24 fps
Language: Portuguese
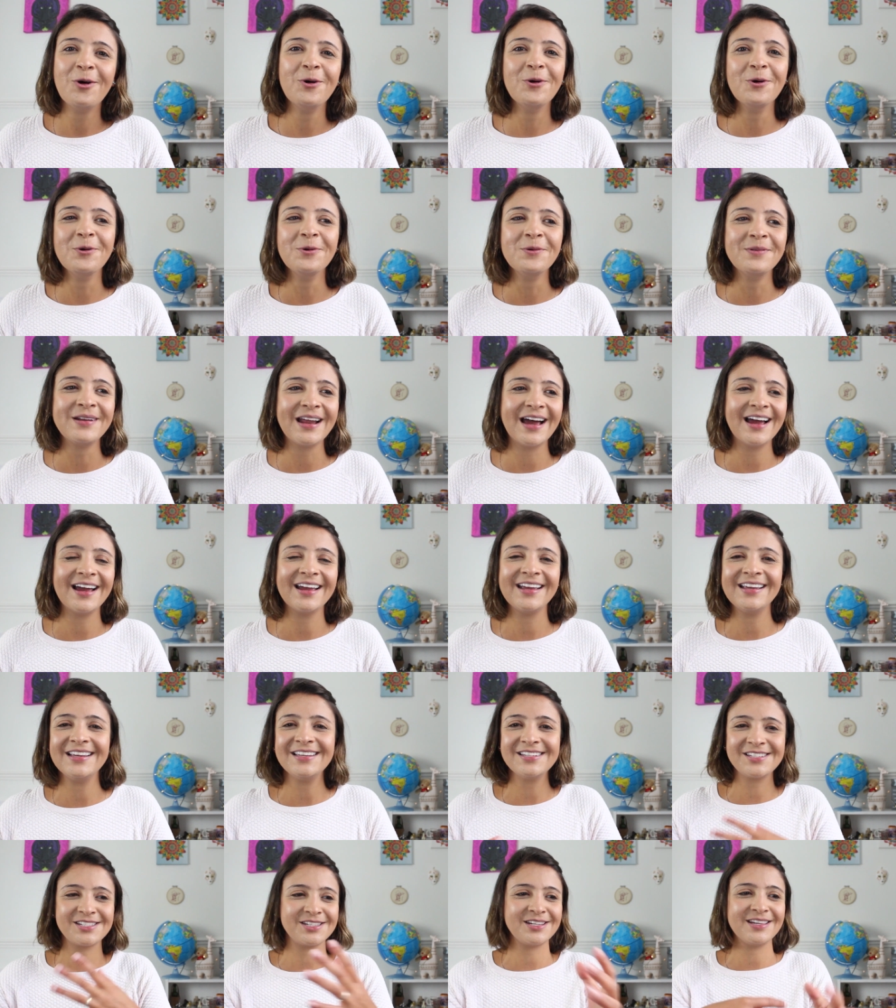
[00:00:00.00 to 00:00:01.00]
ou
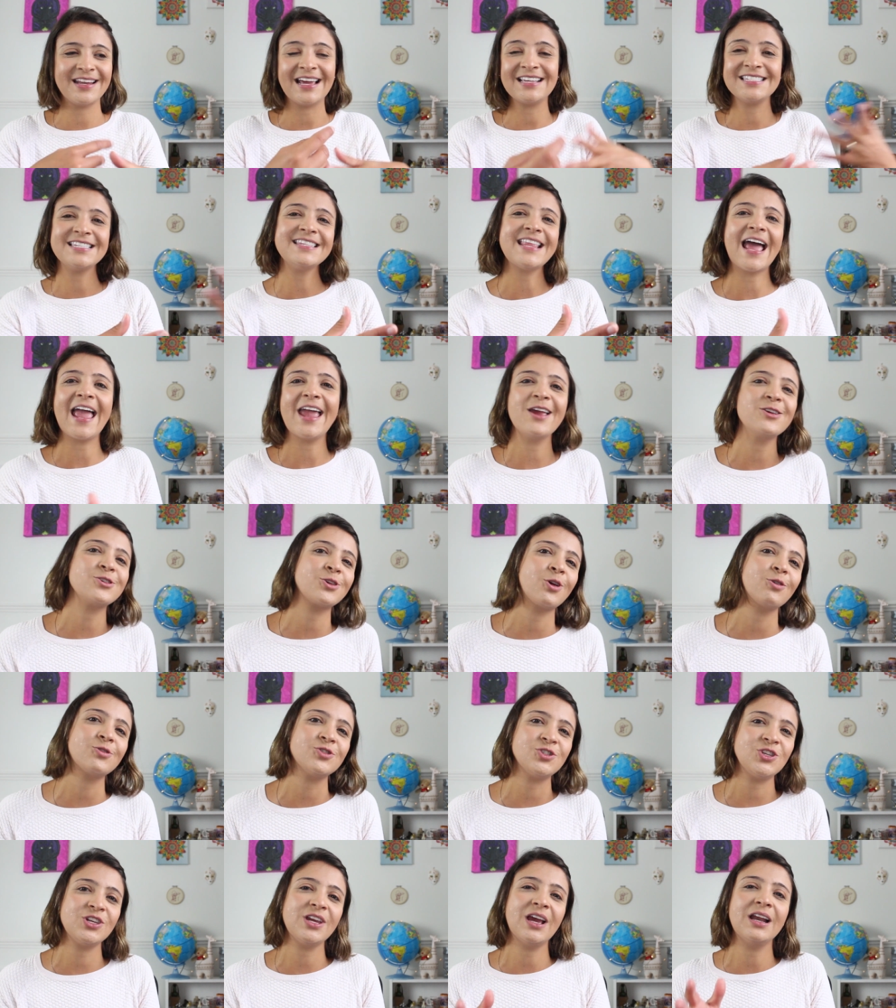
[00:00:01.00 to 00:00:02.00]
nas, nas ideias que
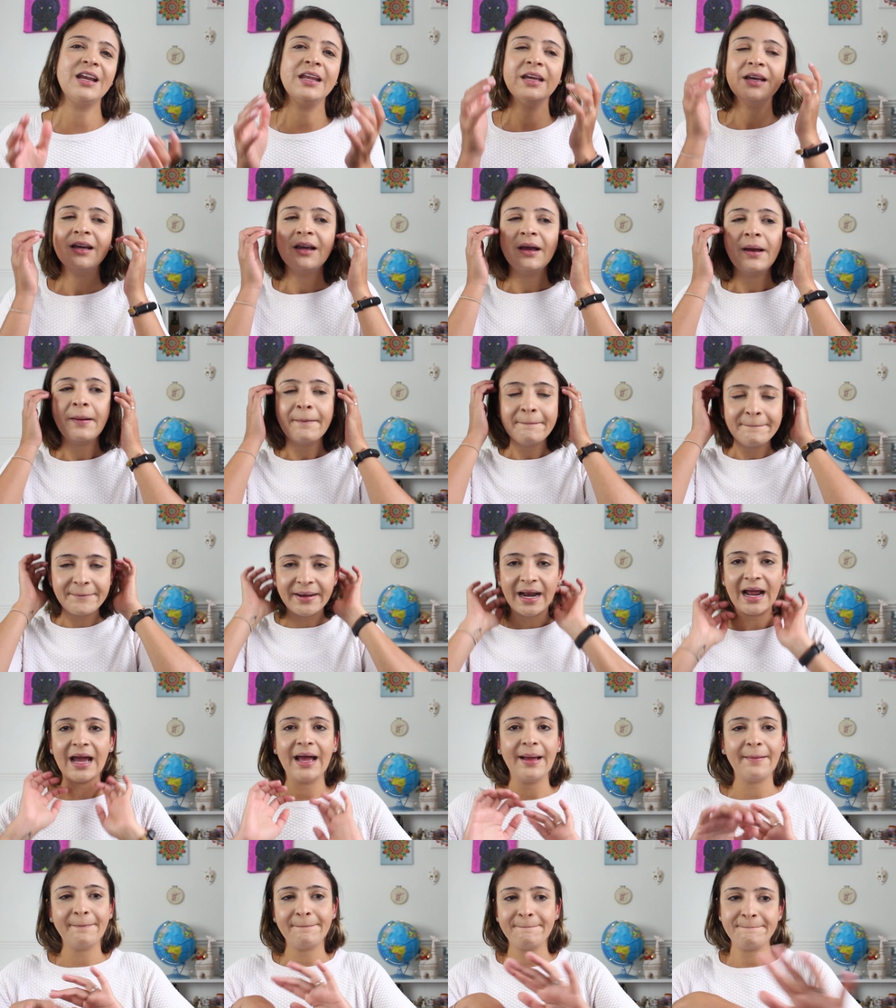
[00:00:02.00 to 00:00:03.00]
eu tinha ali
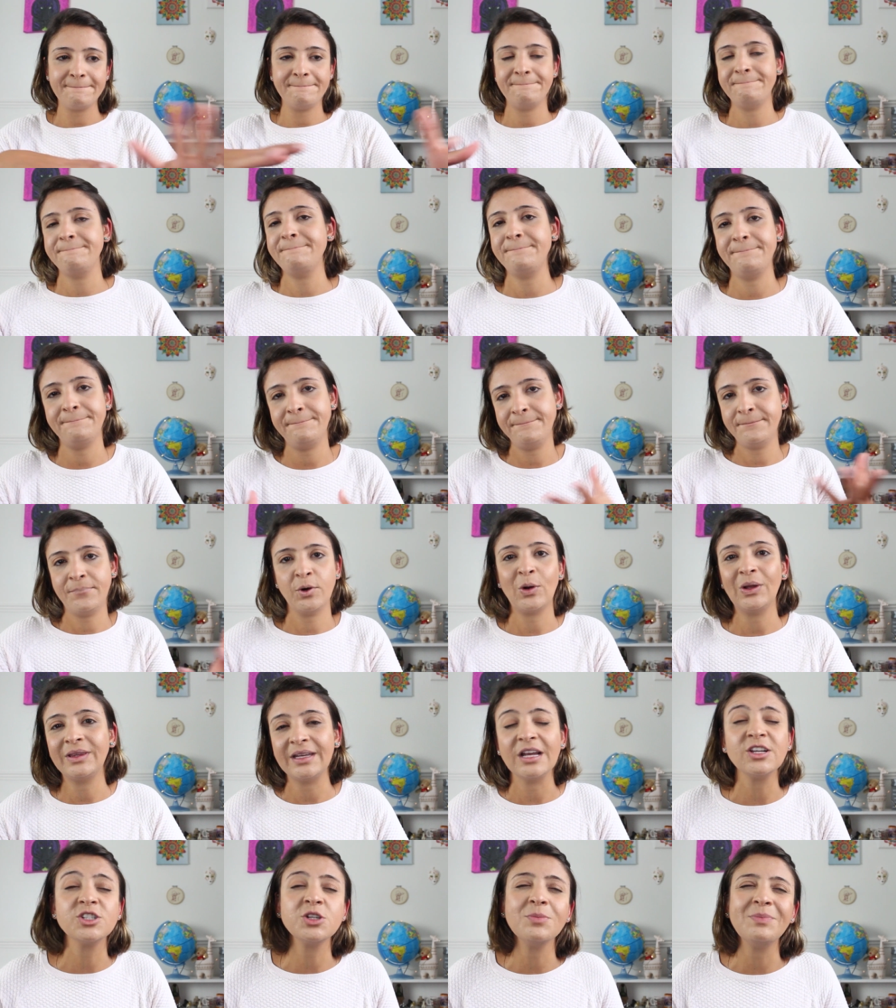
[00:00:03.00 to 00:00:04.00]
para pro
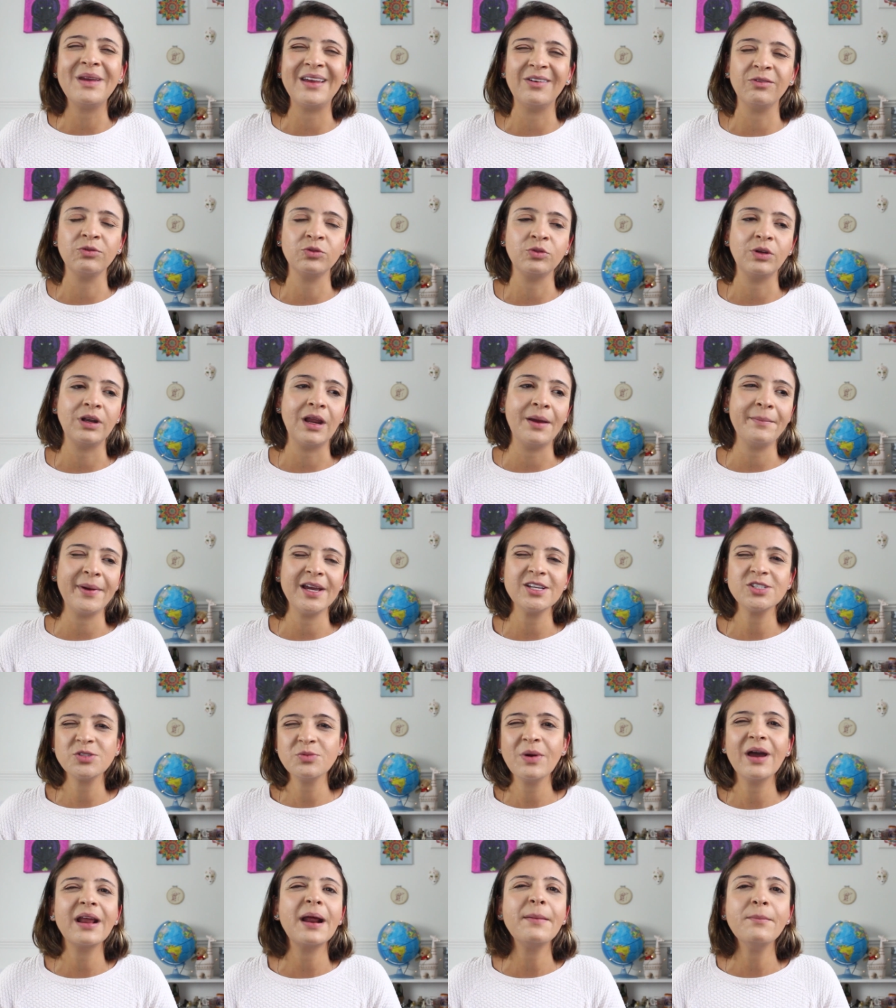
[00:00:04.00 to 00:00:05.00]
atendimento, né?
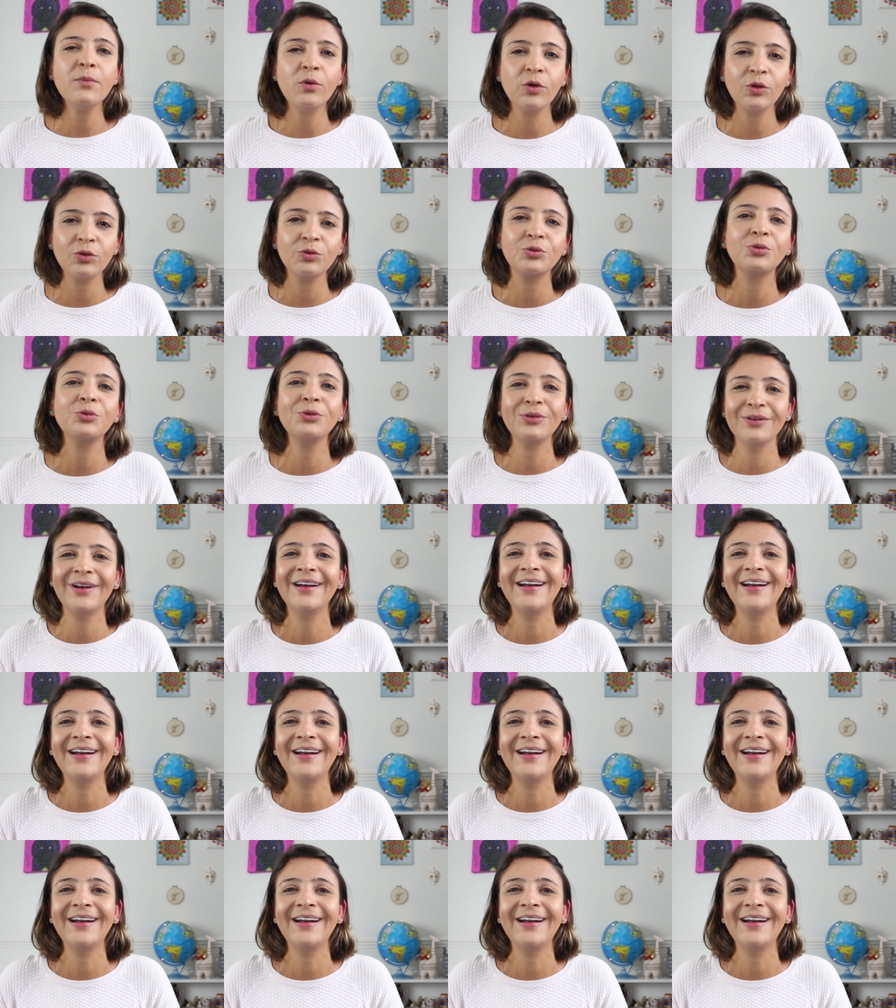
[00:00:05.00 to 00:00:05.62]
Mas não era muito